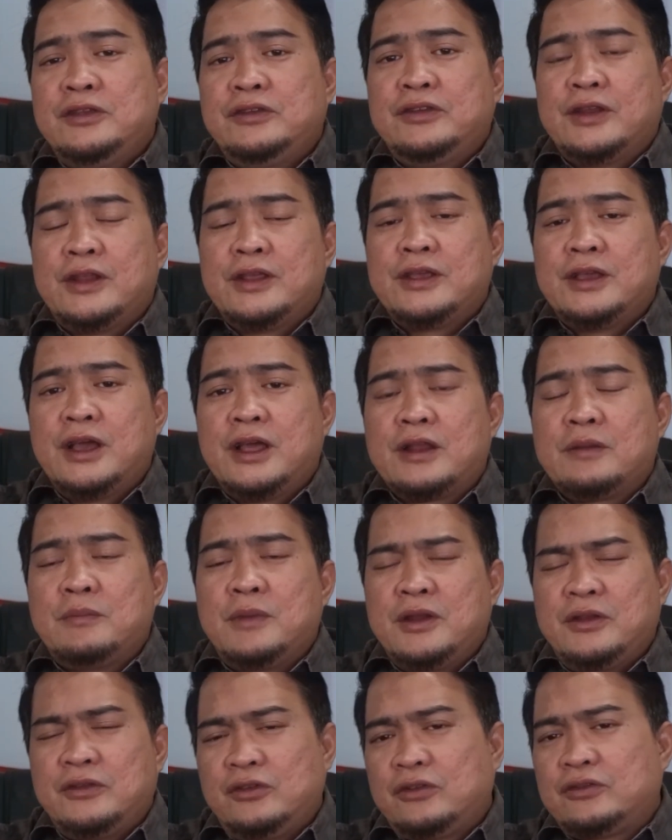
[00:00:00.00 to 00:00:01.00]
Siregar
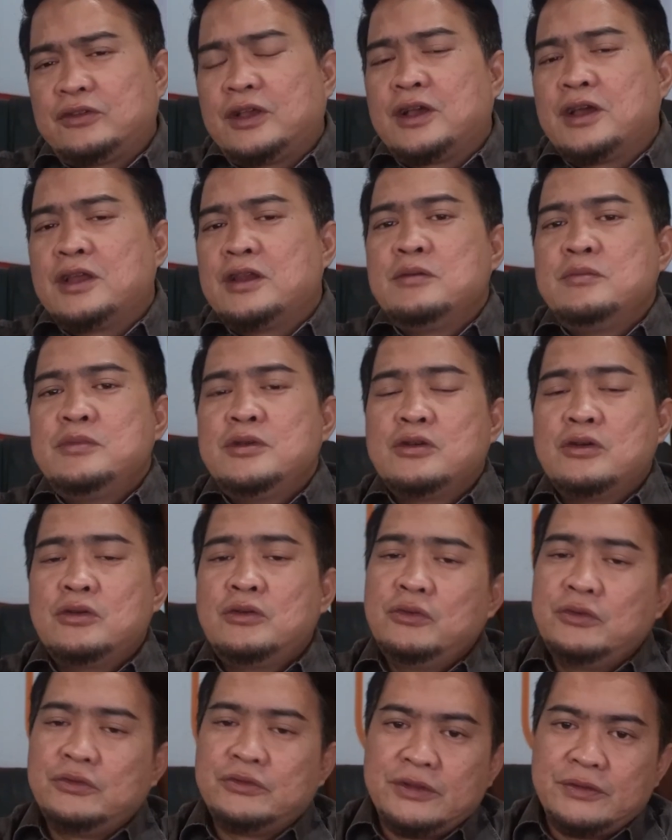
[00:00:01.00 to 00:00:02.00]
medsos akan lebih
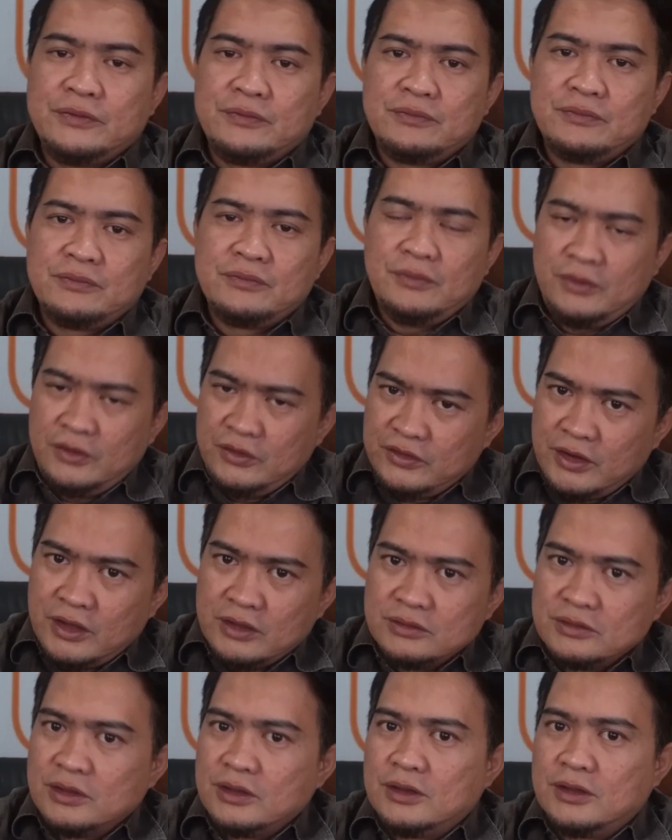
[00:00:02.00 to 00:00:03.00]
kondusif. Insya
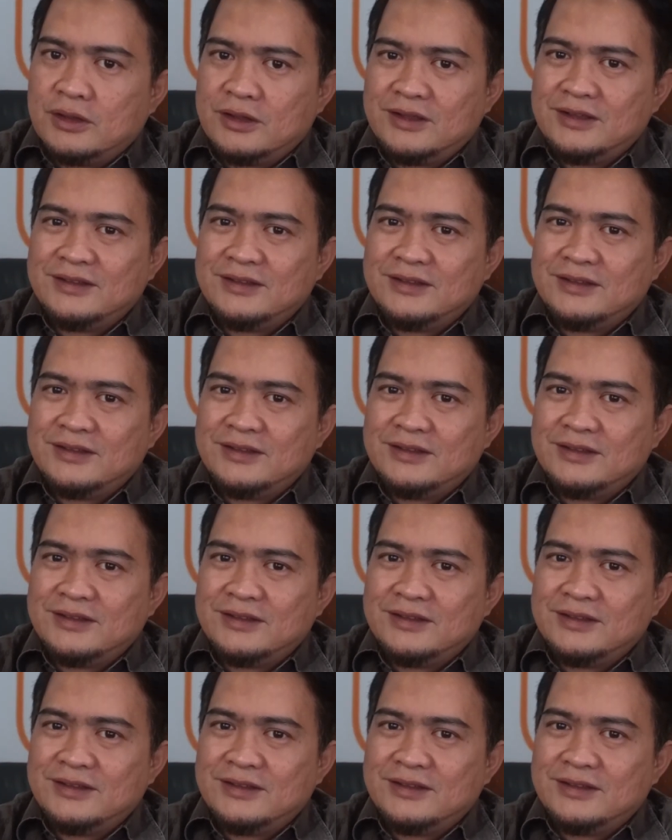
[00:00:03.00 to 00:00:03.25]
Allah.